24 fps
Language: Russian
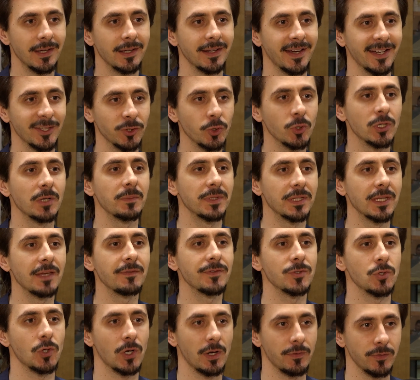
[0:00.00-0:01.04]
которым не
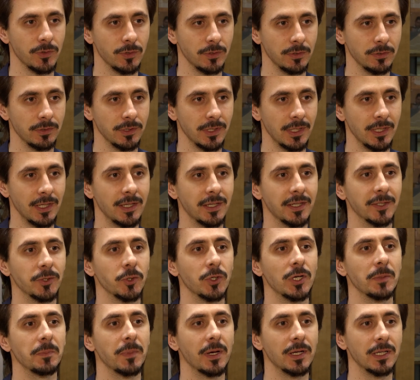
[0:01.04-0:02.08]
все равно,
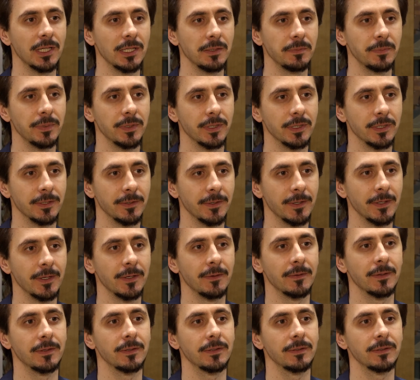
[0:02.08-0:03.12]
которые могли бы
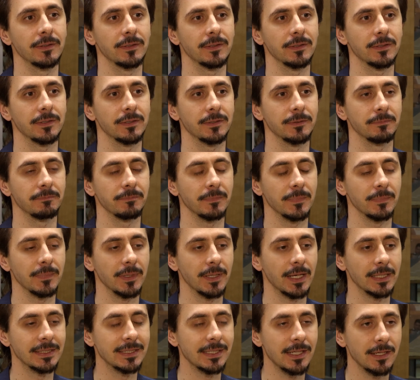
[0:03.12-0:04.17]
э,
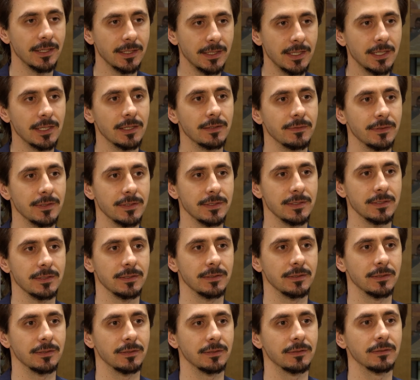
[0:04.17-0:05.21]
отреагировать
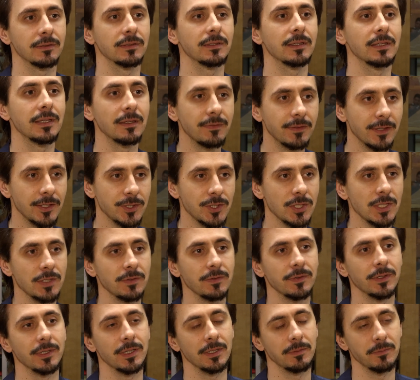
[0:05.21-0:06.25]
э, и
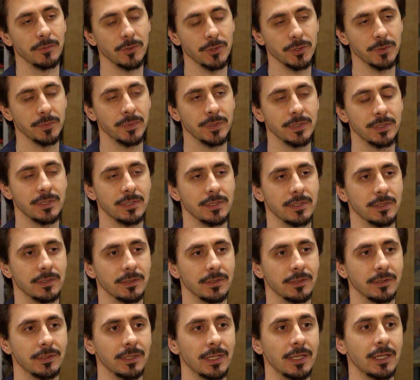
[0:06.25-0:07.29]
вежливо, и, может быть,
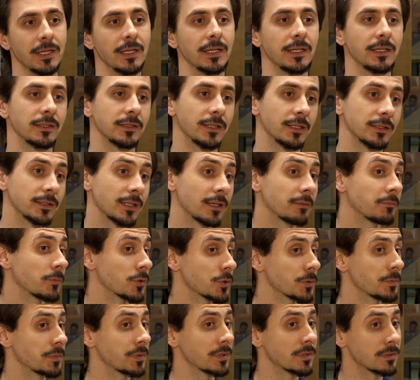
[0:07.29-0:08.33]
э, иногда,
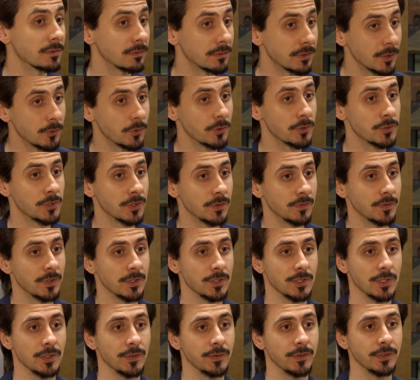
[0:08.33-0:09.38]
может быть, не очень
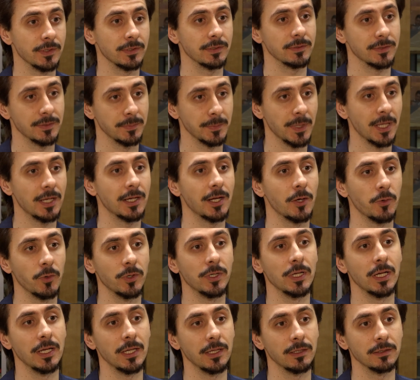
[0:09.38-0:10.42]
вежливо, смотри, какой
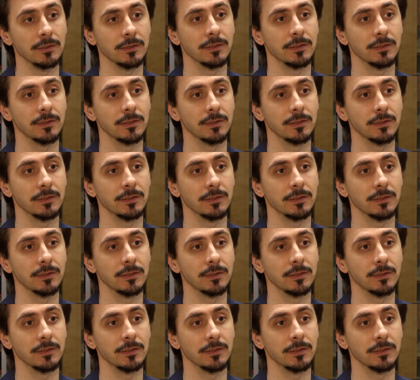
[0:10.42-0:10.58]
клиент,